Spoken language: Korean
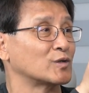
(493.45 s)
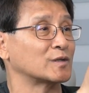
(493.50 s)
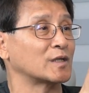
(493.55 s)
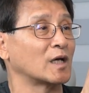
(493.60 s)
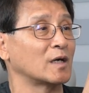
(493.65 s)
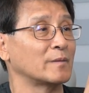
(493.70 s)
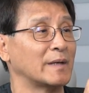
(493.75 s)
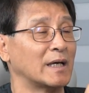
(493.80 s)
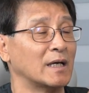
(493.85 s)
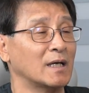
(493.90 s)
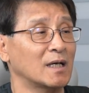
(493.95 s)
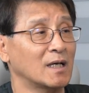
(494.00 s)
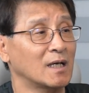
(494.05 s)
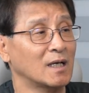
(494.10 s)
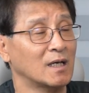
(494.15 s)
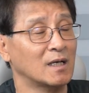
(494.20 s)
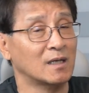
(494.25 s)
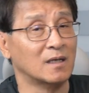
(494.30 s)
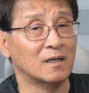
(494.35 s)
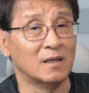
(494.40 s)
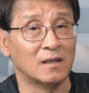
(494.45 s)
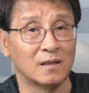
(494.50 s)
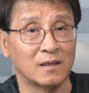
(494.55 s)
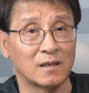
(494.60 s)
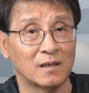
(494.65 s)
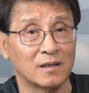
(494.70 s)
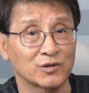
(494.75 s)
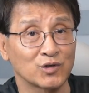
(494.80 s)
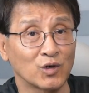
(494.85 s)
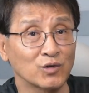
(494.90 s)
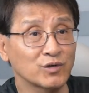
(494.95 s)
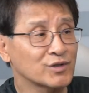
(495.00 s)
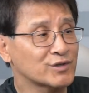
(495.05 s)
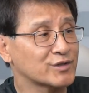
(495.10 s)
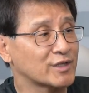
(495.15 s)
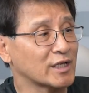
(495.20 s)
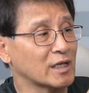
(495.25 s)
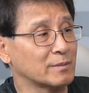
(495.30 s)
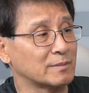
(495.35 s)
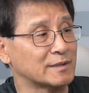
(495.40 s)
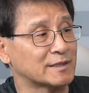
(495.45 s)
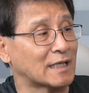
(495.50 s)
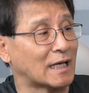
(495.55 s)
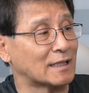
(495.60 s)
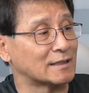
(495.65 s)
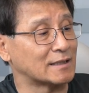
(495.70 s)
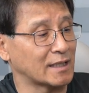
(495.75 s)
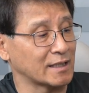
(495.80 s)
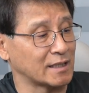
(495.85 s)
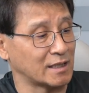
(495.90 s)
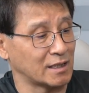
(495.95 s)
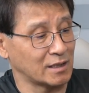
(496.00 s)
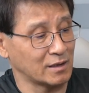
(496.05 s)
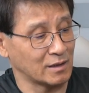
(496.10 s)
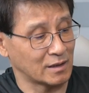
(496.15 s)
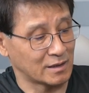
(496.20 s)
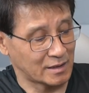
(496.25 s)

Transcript: 그 다음에, 어, 숄더 스트랩은 상당히,